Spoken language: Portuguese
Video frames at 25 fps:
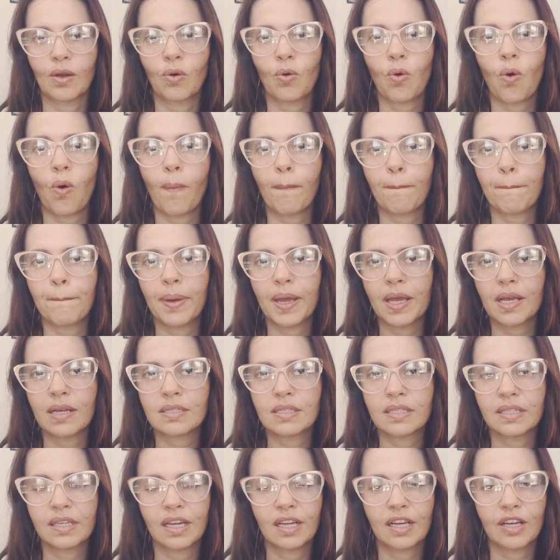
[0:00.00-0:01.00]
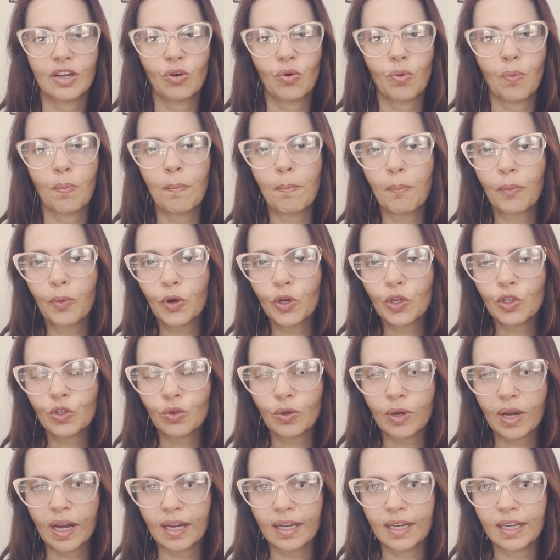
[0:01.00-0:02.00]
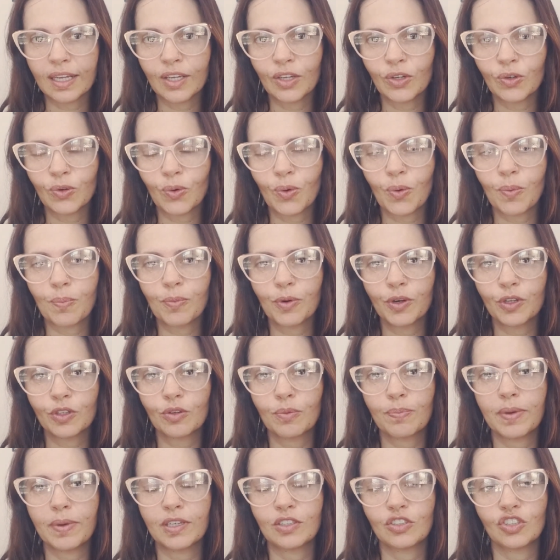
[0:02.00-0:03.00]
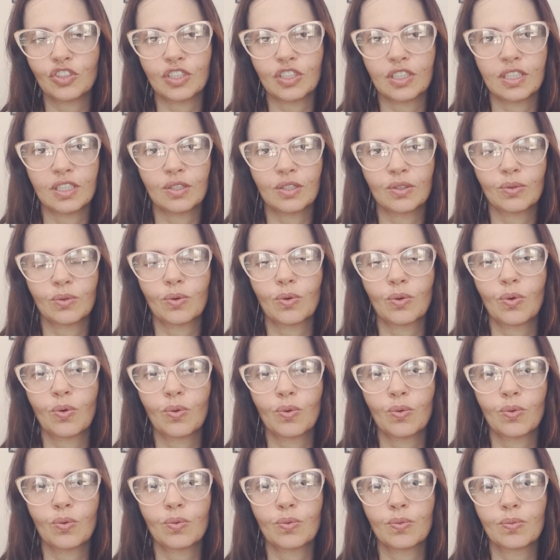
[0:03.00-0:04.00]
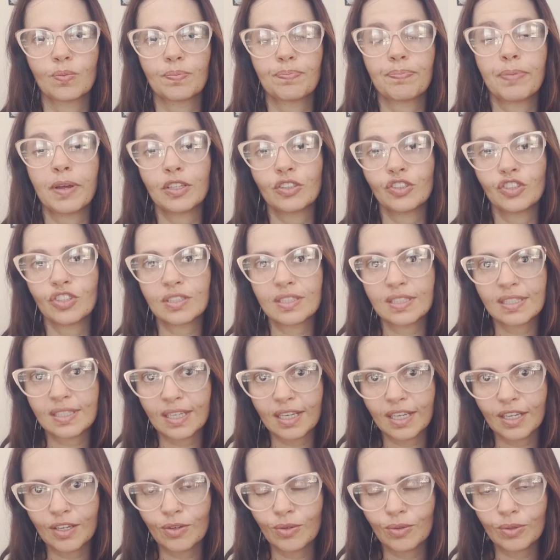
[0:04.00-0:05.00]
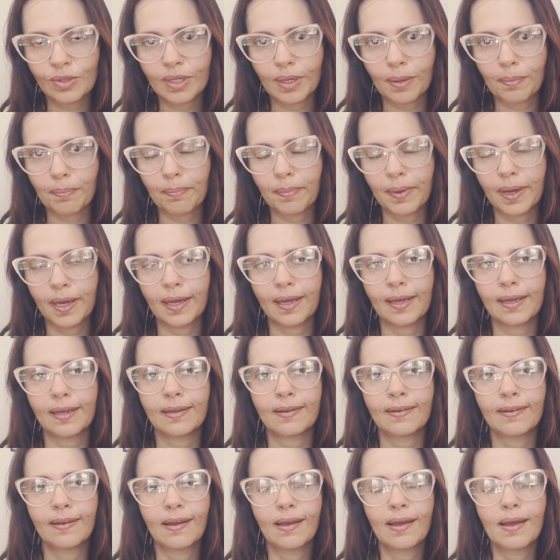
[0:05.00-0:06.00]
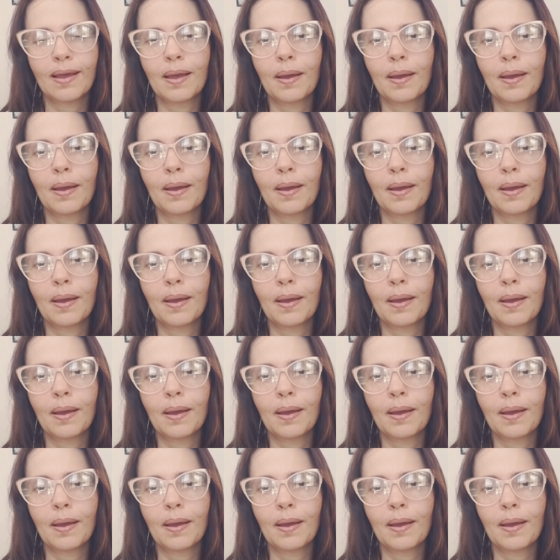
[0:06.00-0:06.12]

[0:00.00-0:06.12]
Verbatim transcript: compense ele com muito carinho, com muito beijinho, com um petisquinho também.